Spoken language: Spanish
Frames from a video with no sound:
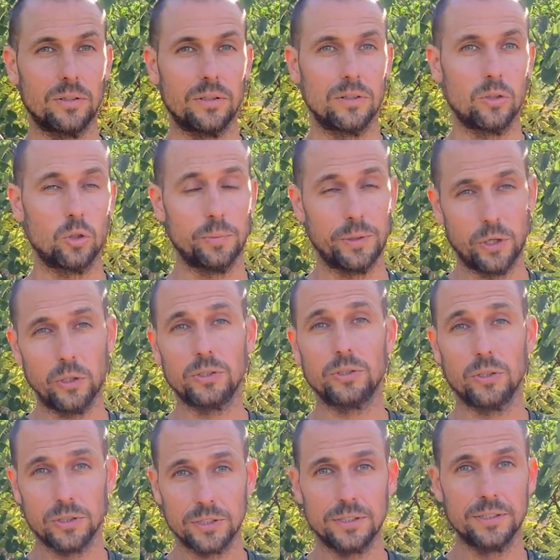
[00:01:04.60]

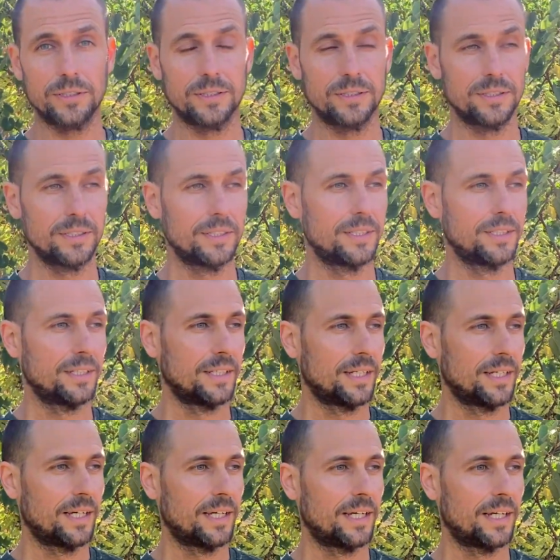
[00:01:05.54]
leguminosos
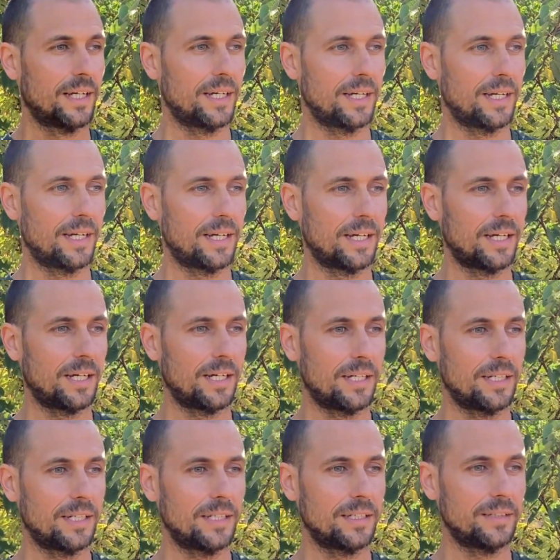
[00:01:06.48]
ah,
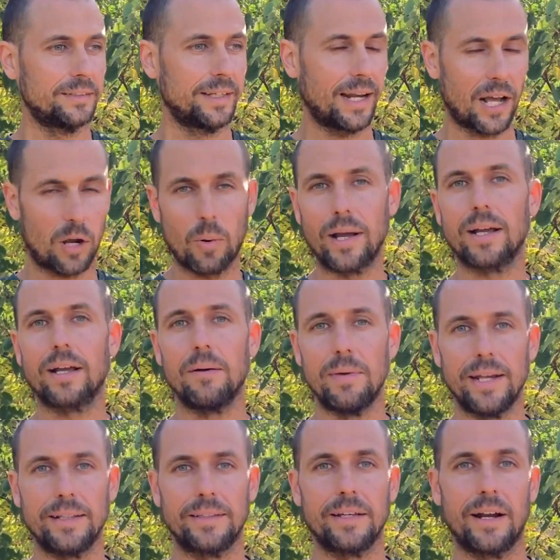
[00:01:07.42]
ah, de la cuenca
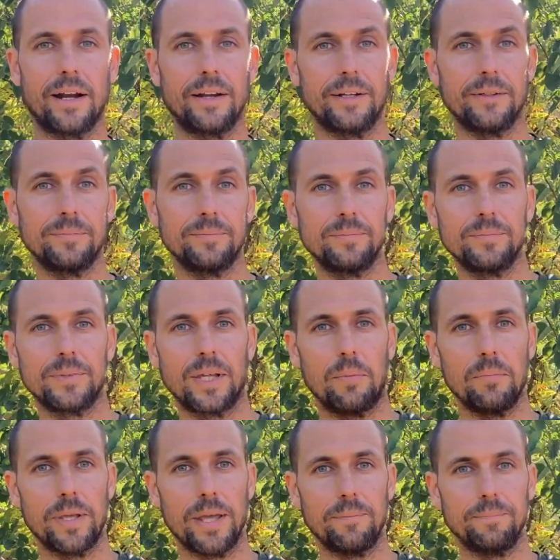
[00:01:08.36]
mediterránea
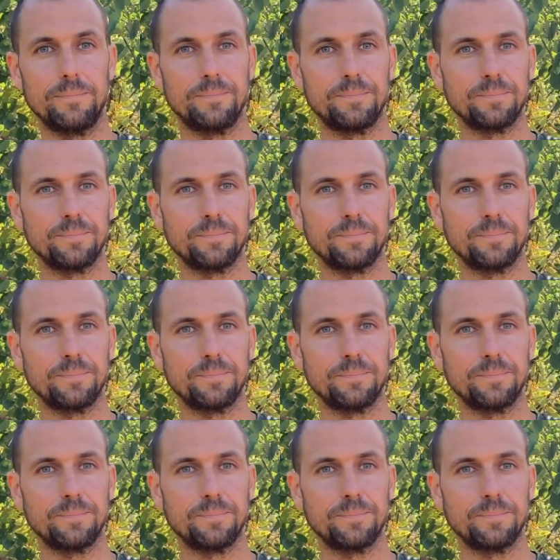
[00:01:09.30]
también.